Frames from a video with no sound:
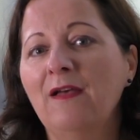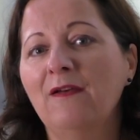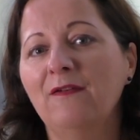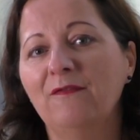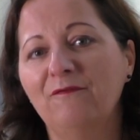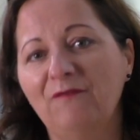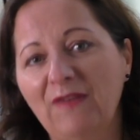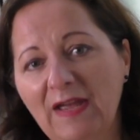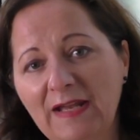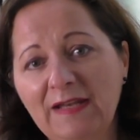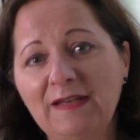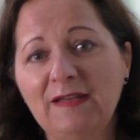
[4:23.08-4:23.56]

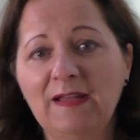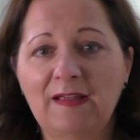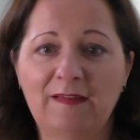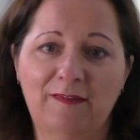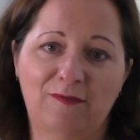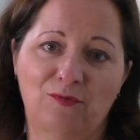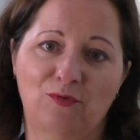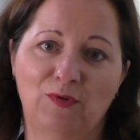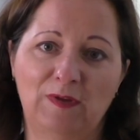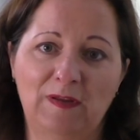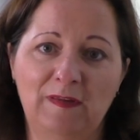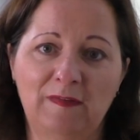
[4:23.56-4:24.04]
Wenn das
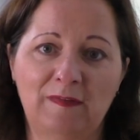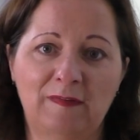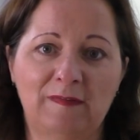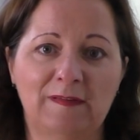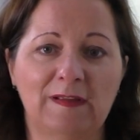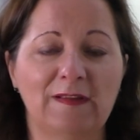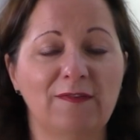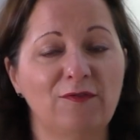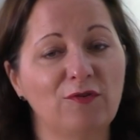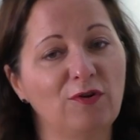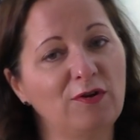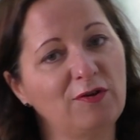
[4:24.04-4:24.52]
so ist,
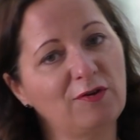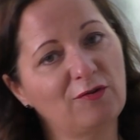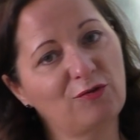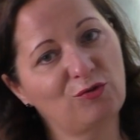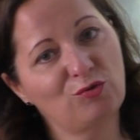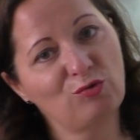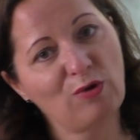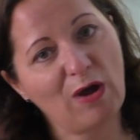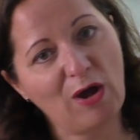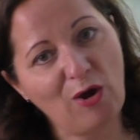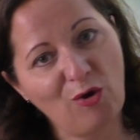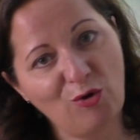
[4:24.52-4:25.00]
dann solltest
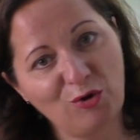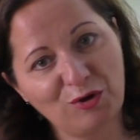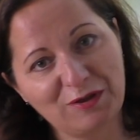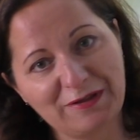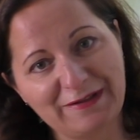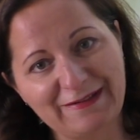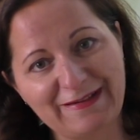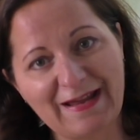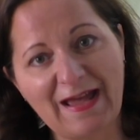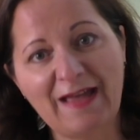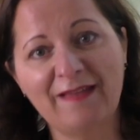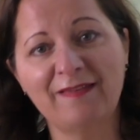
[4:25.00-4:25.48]
du auch
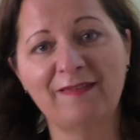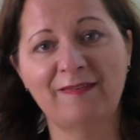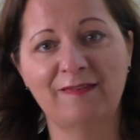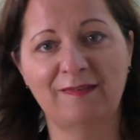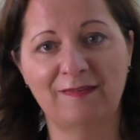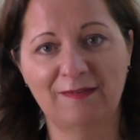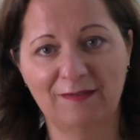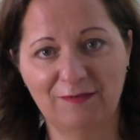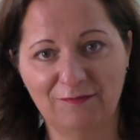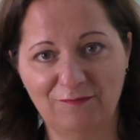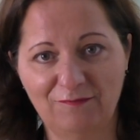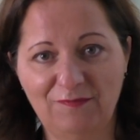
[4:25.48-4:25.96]

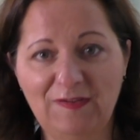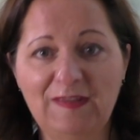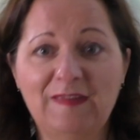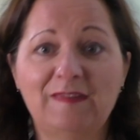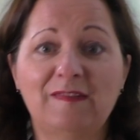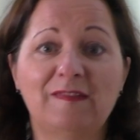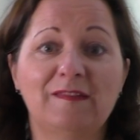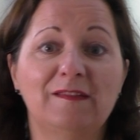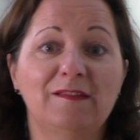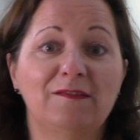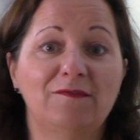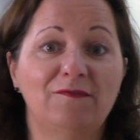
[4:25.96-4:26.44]
das
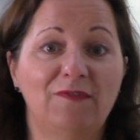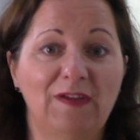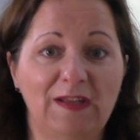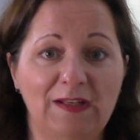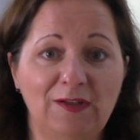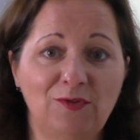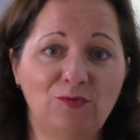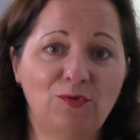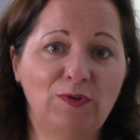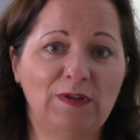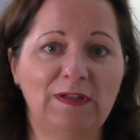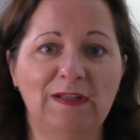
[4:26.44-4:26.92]
wissen,
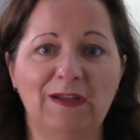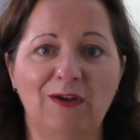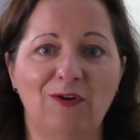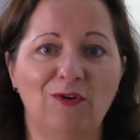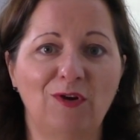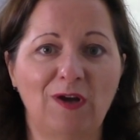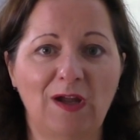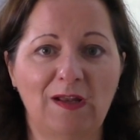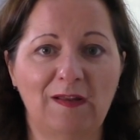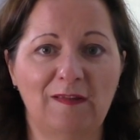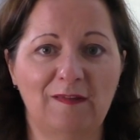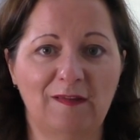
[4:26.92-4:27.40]
wenn du in der
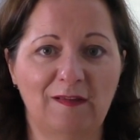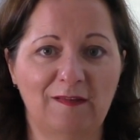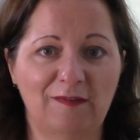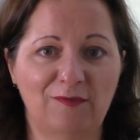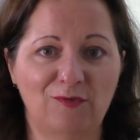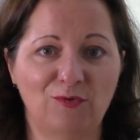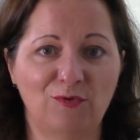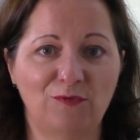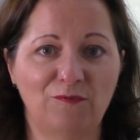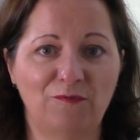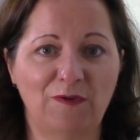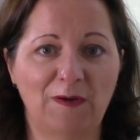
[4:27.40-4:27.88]

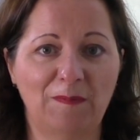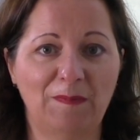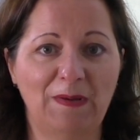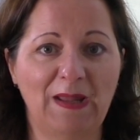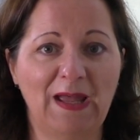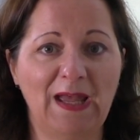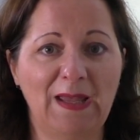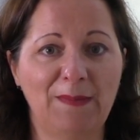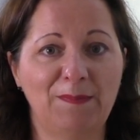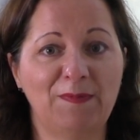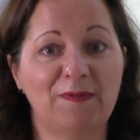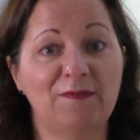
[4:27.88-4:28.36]
Organisation
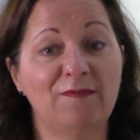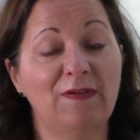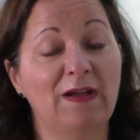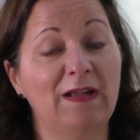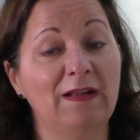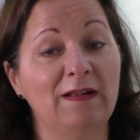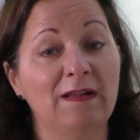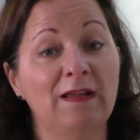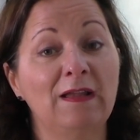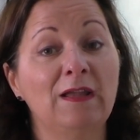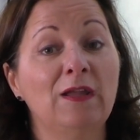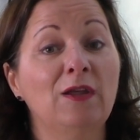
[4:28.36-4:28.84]
verbleibst,
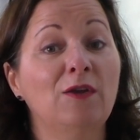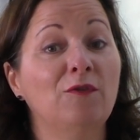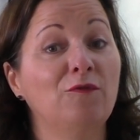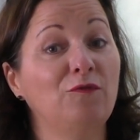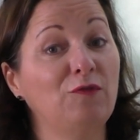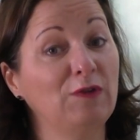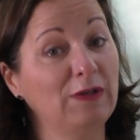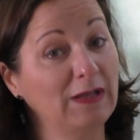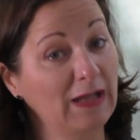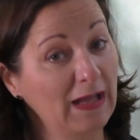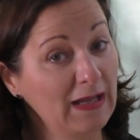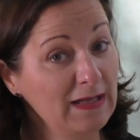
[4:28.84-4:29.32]
weil
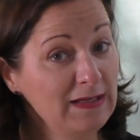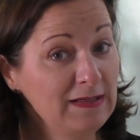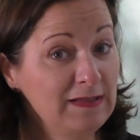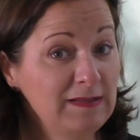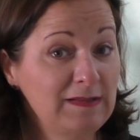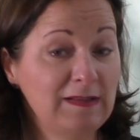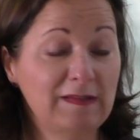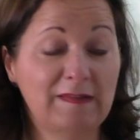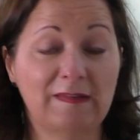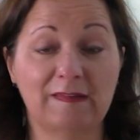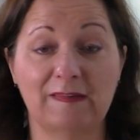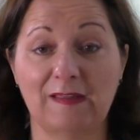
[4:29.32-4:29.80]

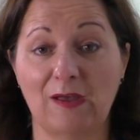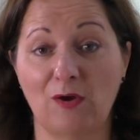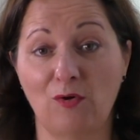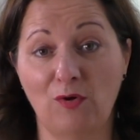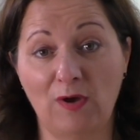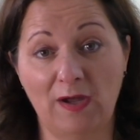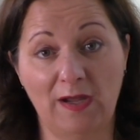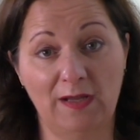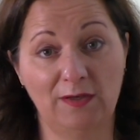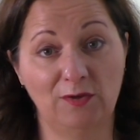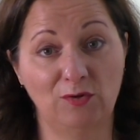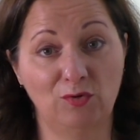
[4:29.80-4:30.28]
vielleicht ist es
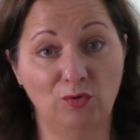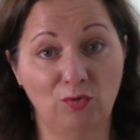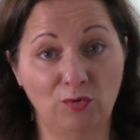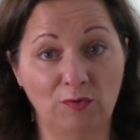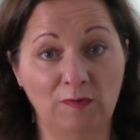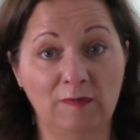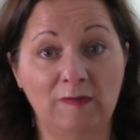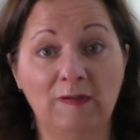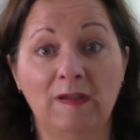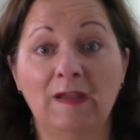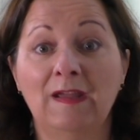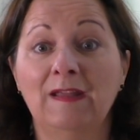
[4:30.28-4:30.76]
auch ein
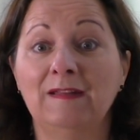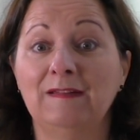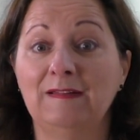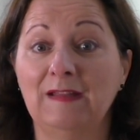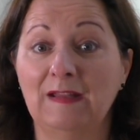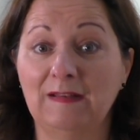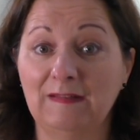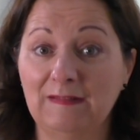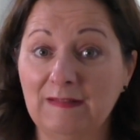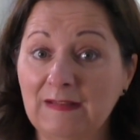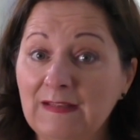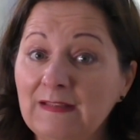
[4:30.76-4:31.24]
Grund,
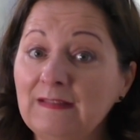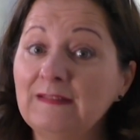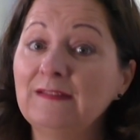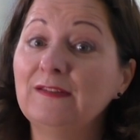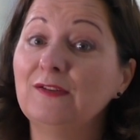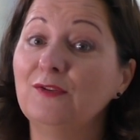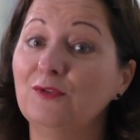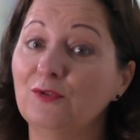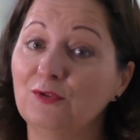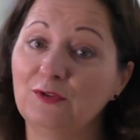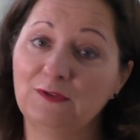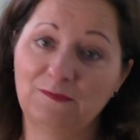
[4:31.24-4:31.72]
der
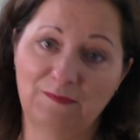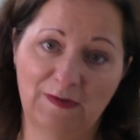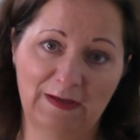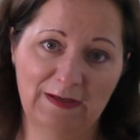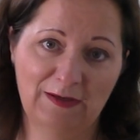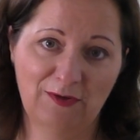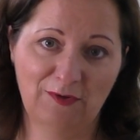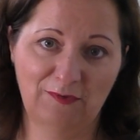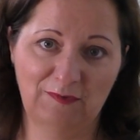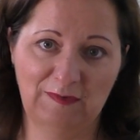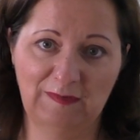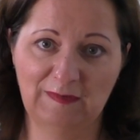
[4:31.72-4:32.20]
dich irgendwann
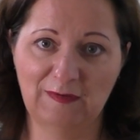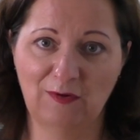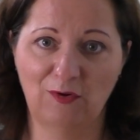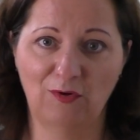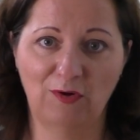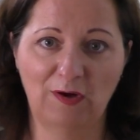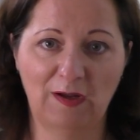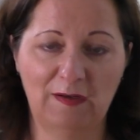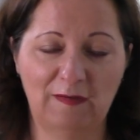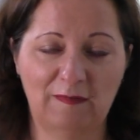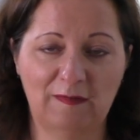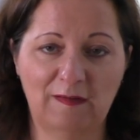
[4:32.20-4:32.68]
aus dieser
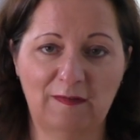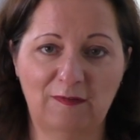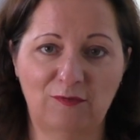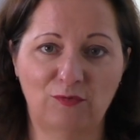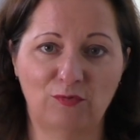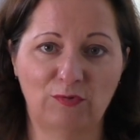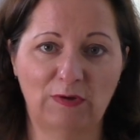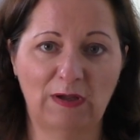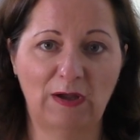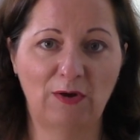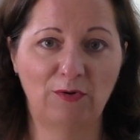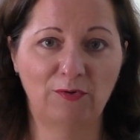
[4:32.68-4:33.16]

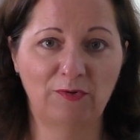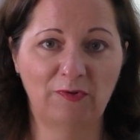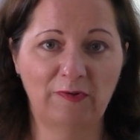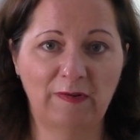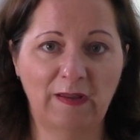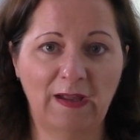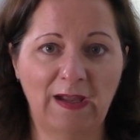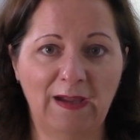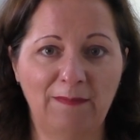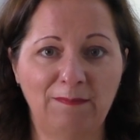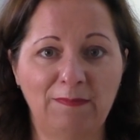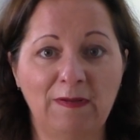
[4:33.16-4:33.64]
Organisation
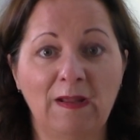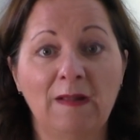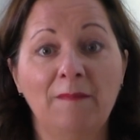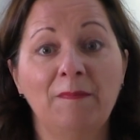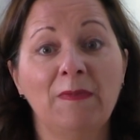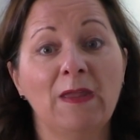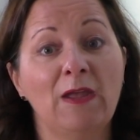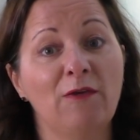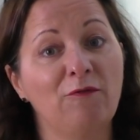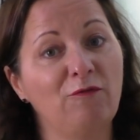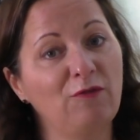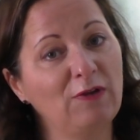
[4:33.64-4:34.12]
raustreibt.
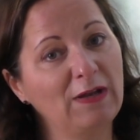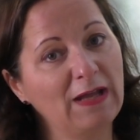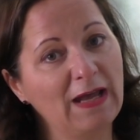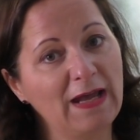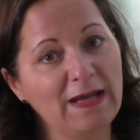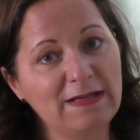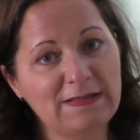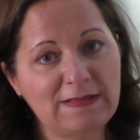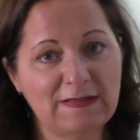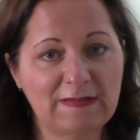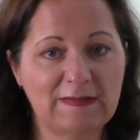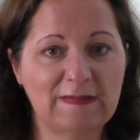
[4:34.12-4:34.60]

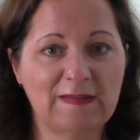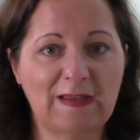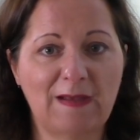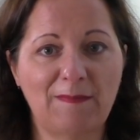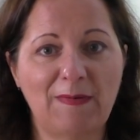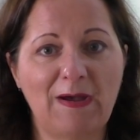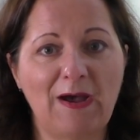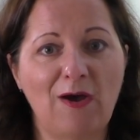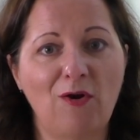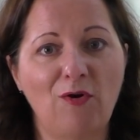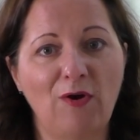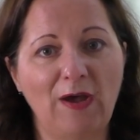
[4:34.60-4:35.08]
Vielleicht ist es
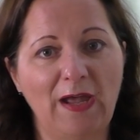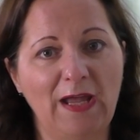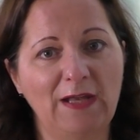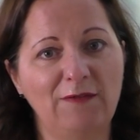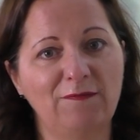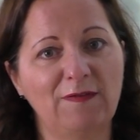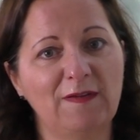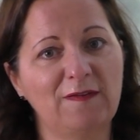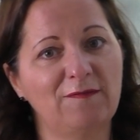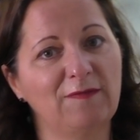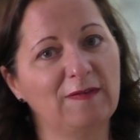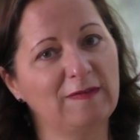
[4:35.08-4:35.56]
aber auch
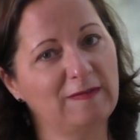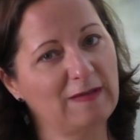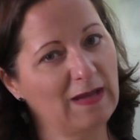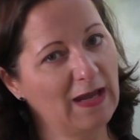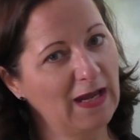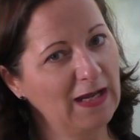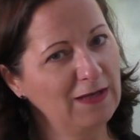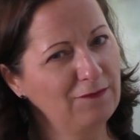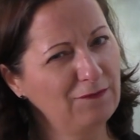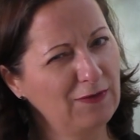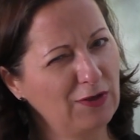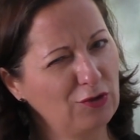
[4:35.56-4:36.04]
etwas, was
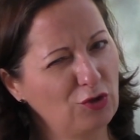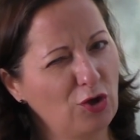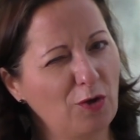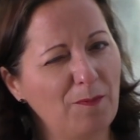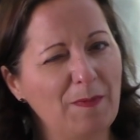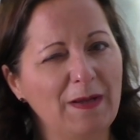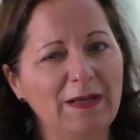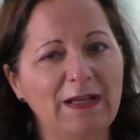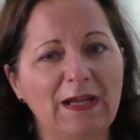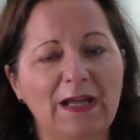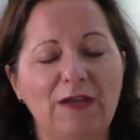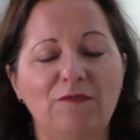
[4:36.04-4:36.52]
dir einfach
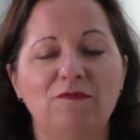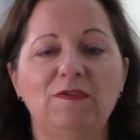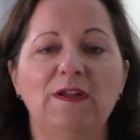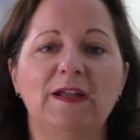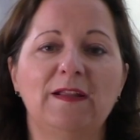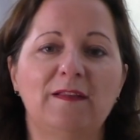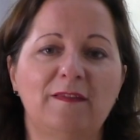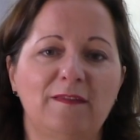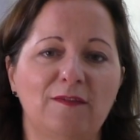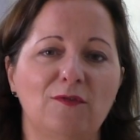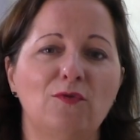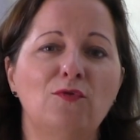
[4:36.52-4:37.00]
nochmal eine
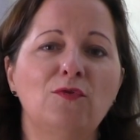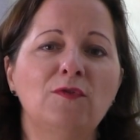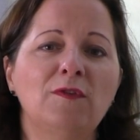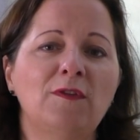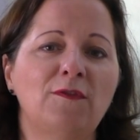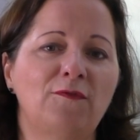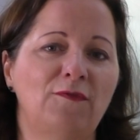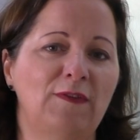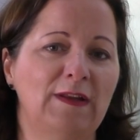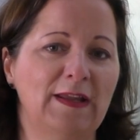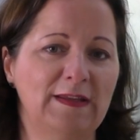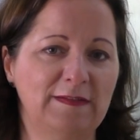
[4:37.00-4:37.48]

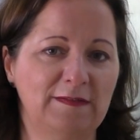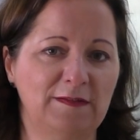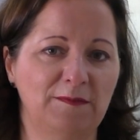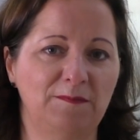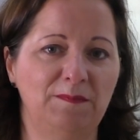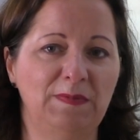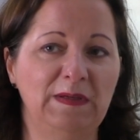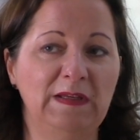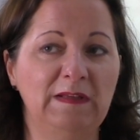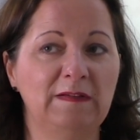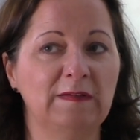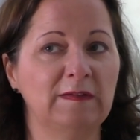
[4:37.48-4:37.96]
Reflexionsfläche
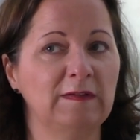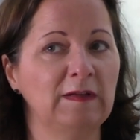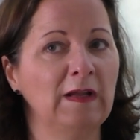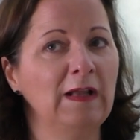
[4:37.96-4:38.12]
bietet.